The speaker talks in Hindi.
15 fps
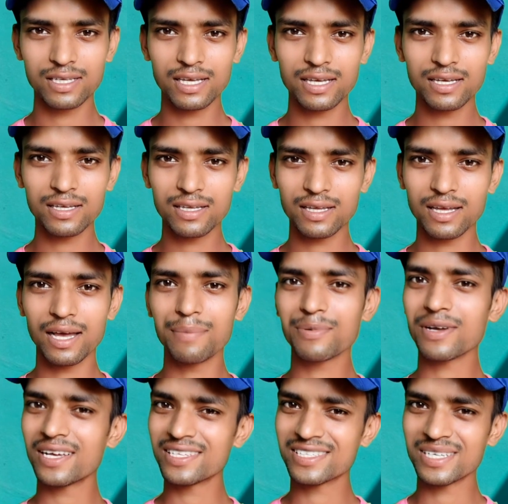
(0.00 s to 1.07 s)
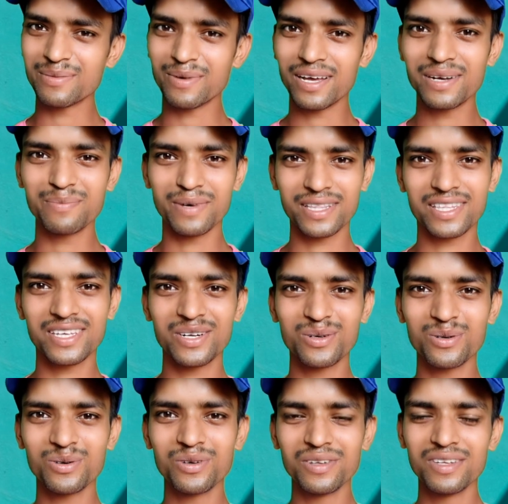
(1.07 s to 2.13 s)
ये ऐप का इस्तेमाल मत
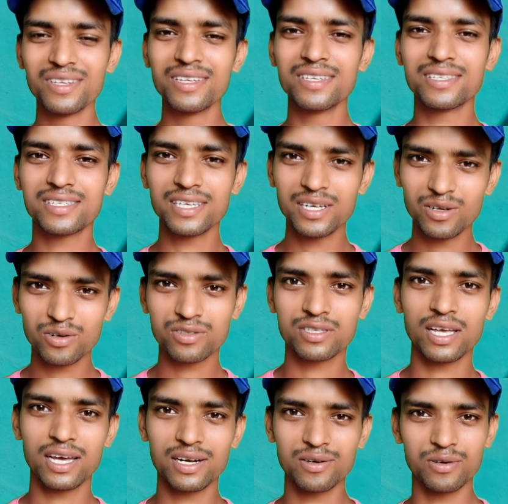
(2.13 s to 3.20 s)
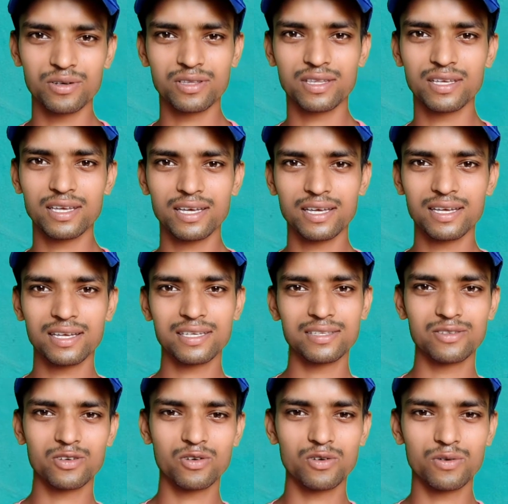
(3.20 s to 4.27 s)
करो इससे नुकसान होते हैं
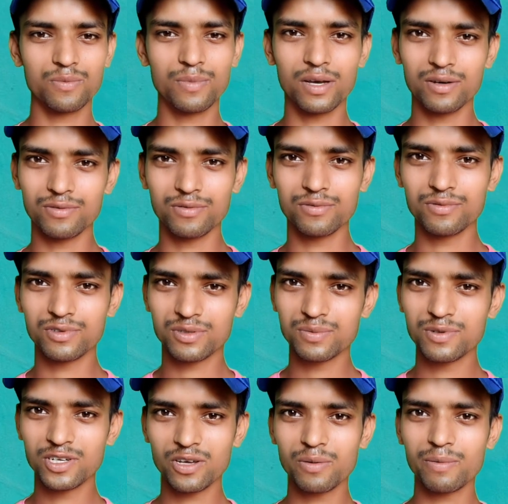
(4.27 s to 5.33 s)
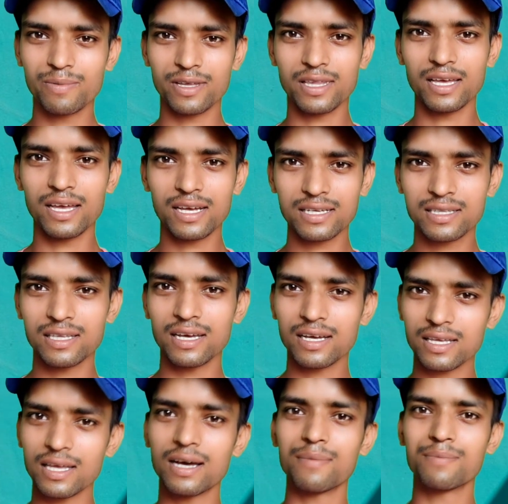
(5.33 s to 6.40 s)
जो मैं उस वीडियो में बताया था
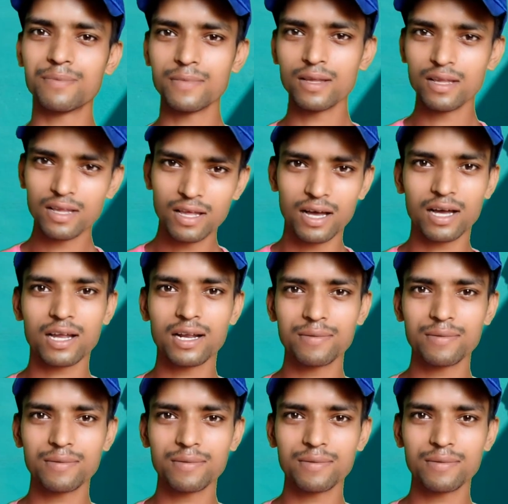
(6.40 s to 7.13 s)
कि आप अगला